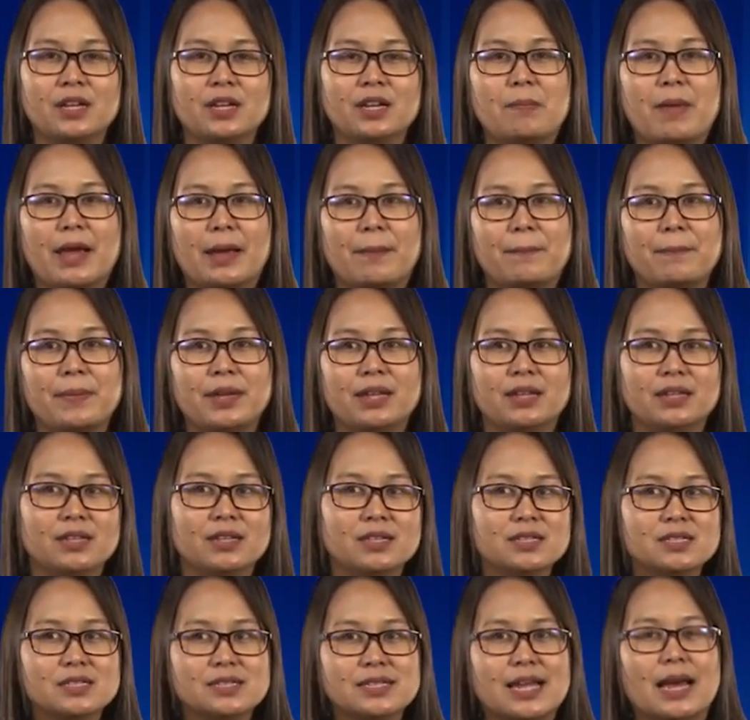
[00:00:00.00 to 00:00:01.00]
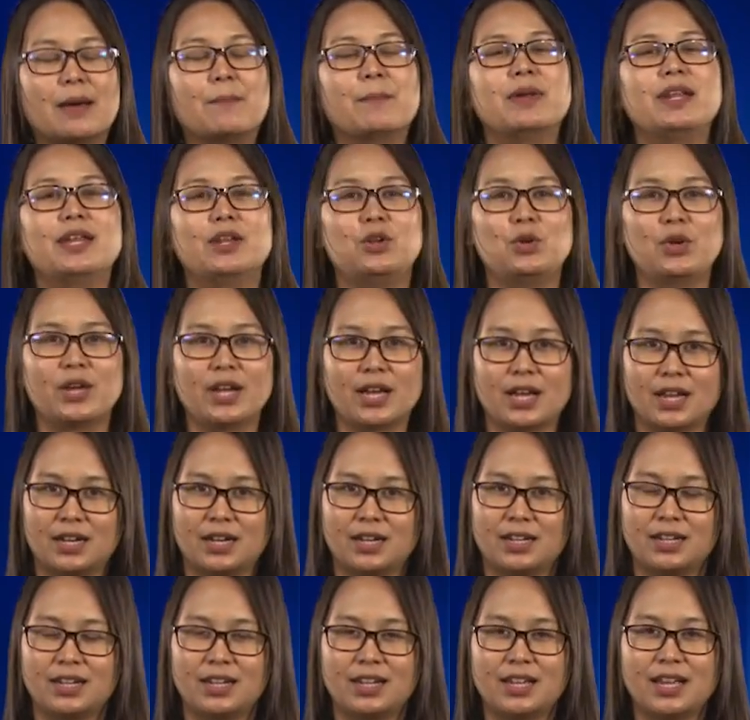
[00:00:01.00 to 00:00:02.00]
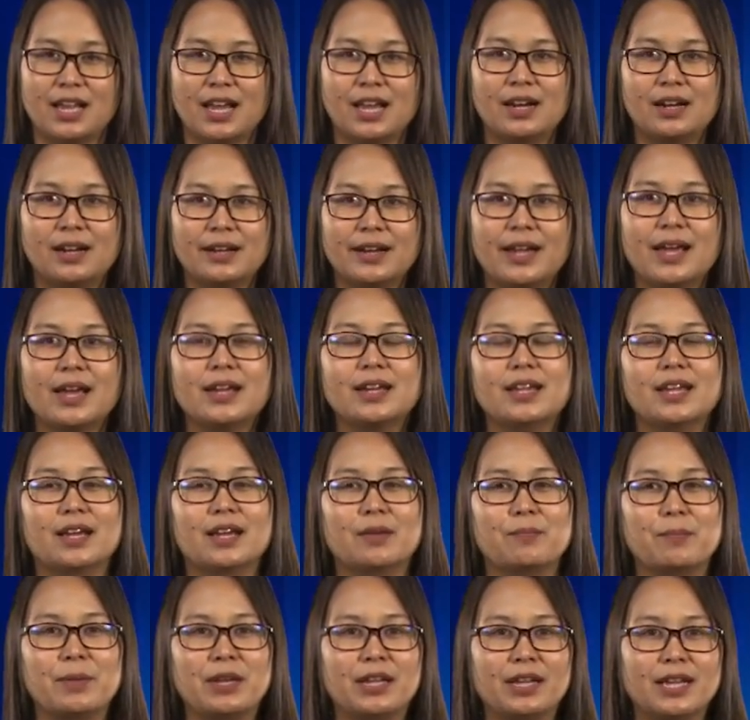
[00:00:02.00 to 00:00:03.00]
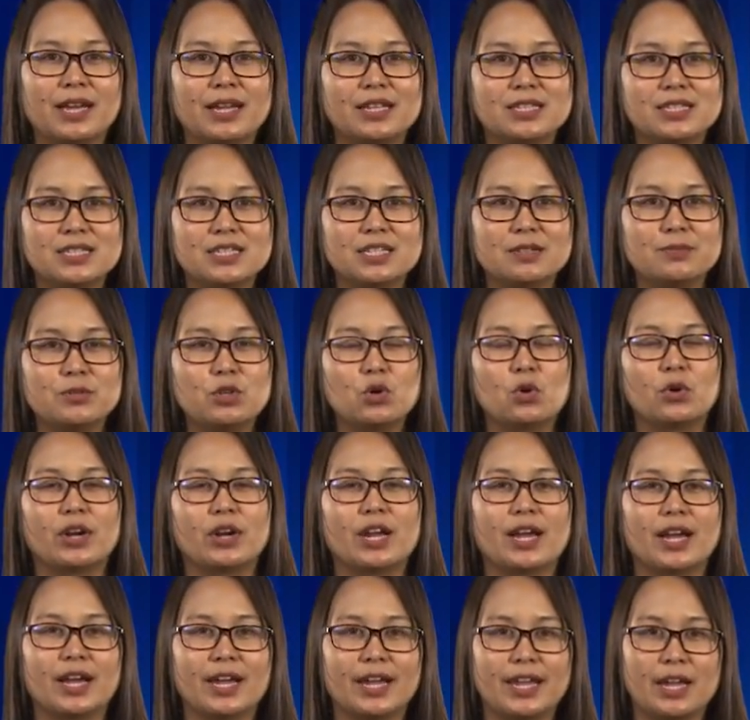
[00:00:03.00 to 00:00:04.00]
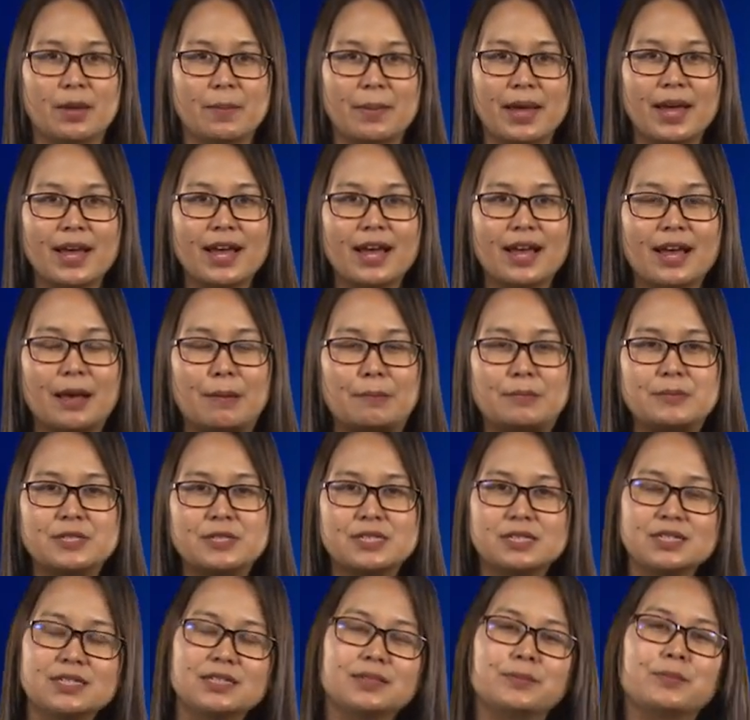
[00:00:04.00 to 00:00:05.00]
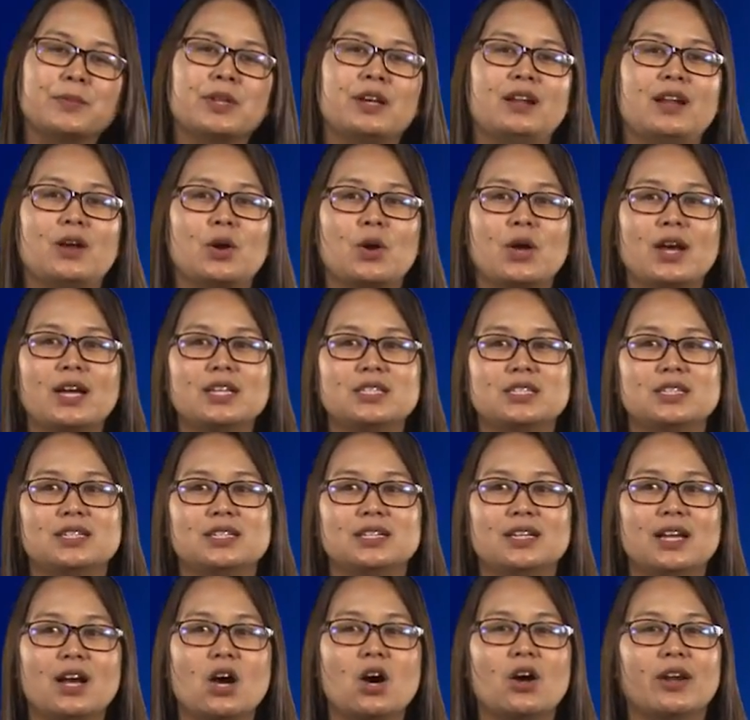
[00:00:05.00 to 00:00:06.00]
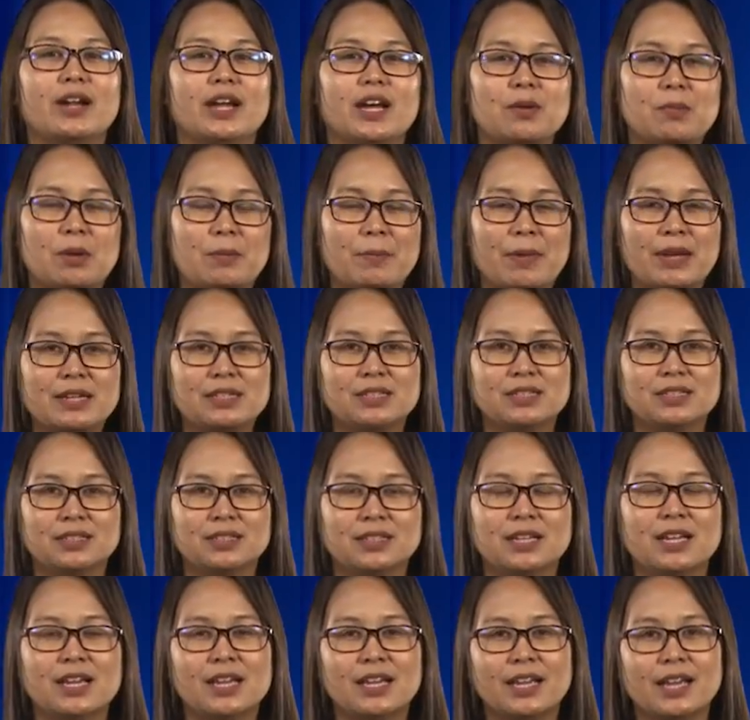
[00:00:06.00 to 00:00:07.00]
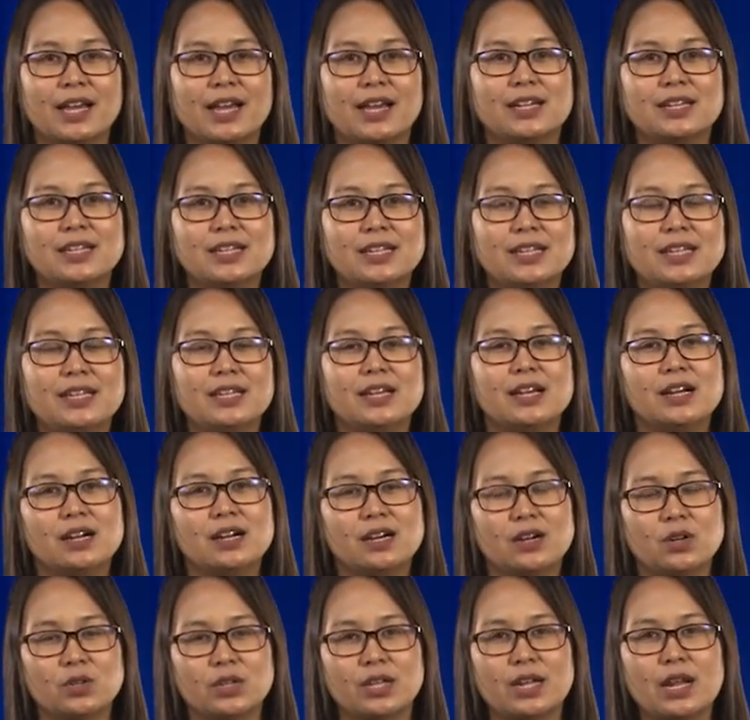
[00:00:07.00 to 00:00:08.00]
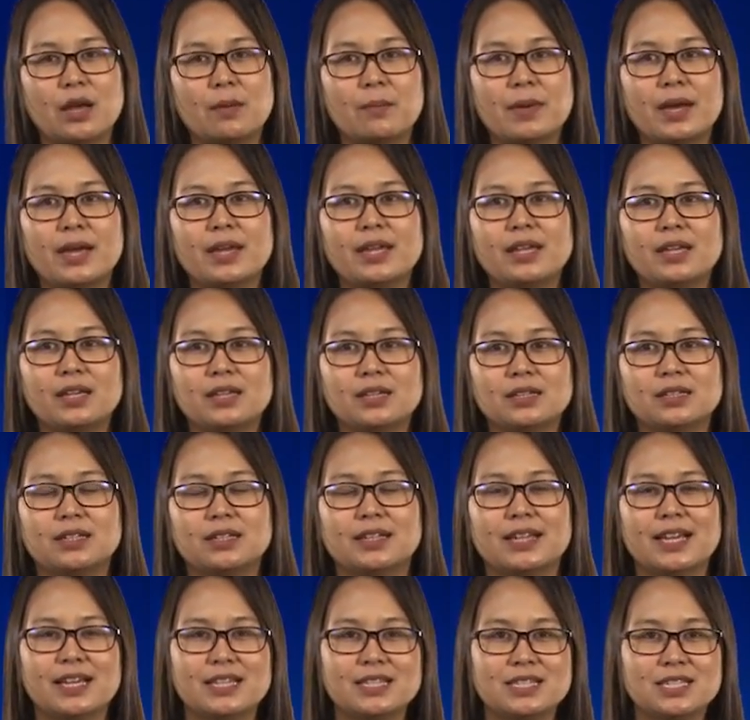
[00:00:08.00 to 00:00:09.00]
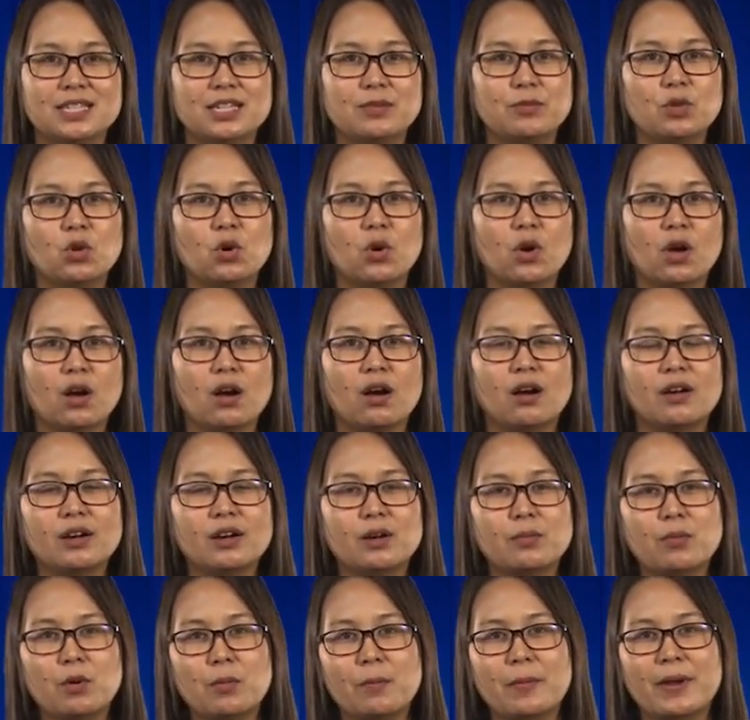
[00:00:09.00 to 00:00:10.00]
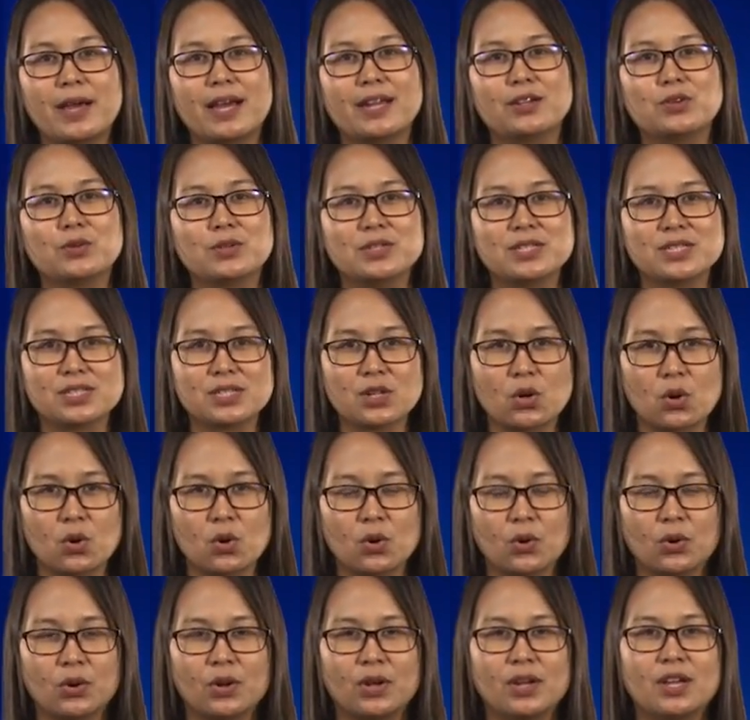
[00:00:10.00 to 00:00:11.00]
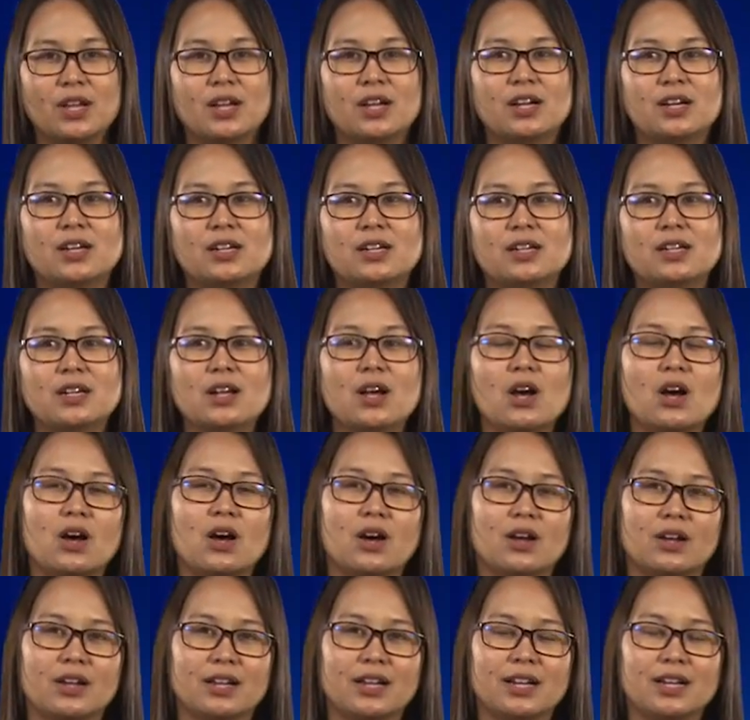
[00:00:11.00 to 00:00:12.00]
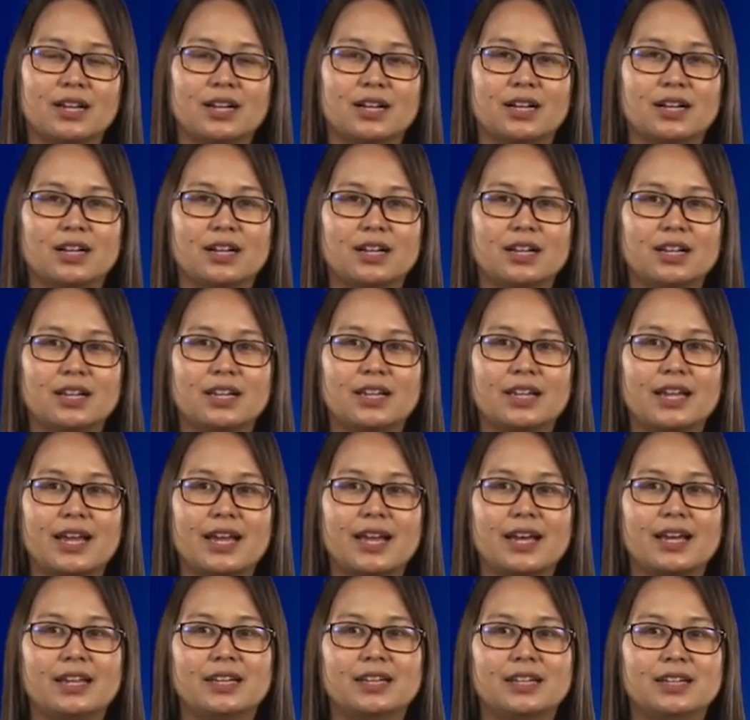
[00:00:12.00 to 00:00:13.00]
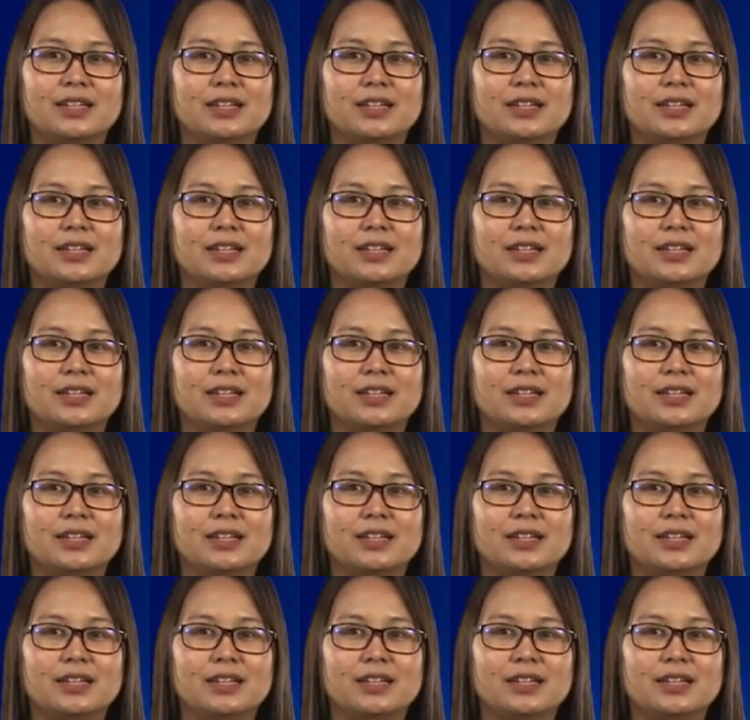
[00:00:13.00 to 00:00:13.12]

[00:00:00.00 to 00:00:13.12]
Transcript: แบ่งเป็น 3 ประเด็นด้วยกัน อันแรกเนี่ยเป็นการเชื่อมโยงทางกายภาพ ซึ่งเราก็อาจจะนึกออกนะคะมันหมายถึงการที่เราจะทำให้เกิดการเชื่อมโยงของระบบการขนส่ง เรื่องของอการ